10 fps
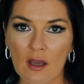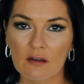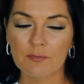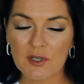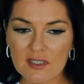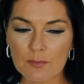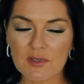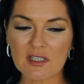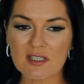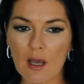В
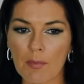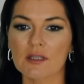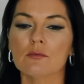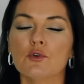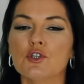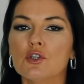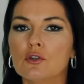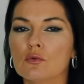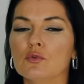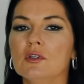принципе, социопатам очень
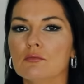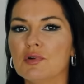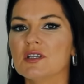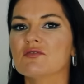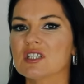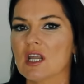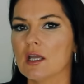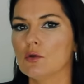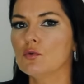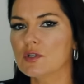трудно быть в
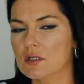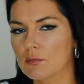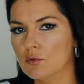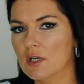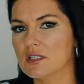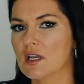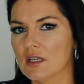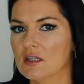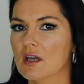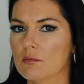строю и соблюдать
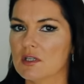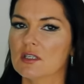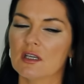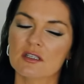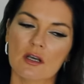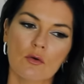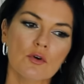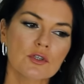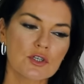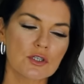какие-то армейские
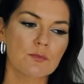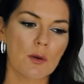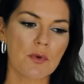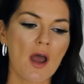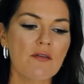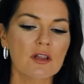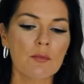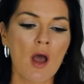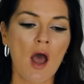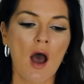законы, жить по
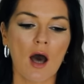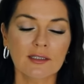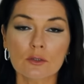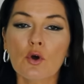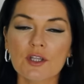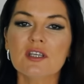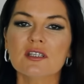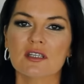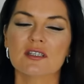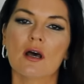правилам, а на то они
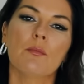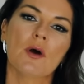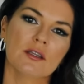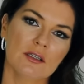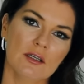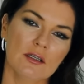и социопаты.